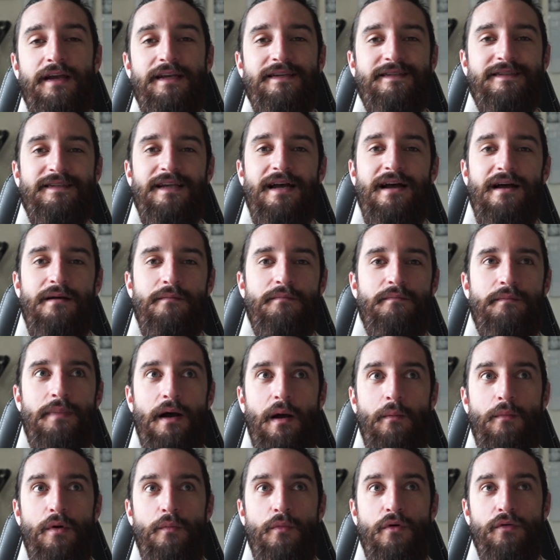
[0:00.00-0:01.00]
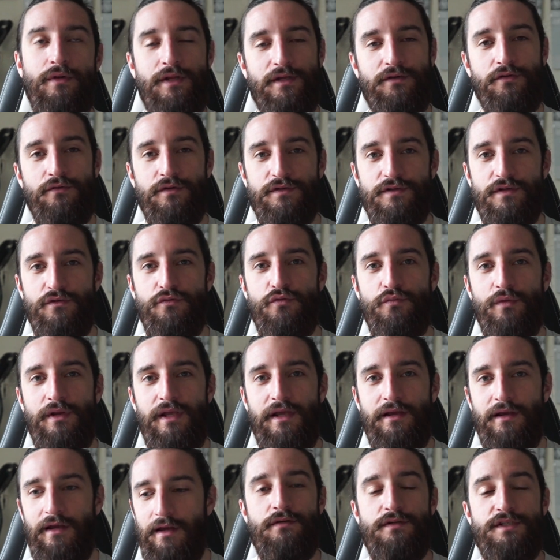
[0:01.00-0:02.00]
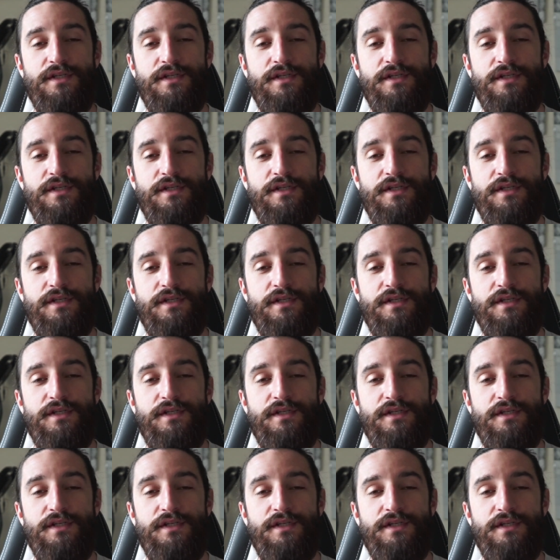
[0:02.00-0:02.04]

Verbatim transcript: Et ça, par moment, on a tendance à l'oublier.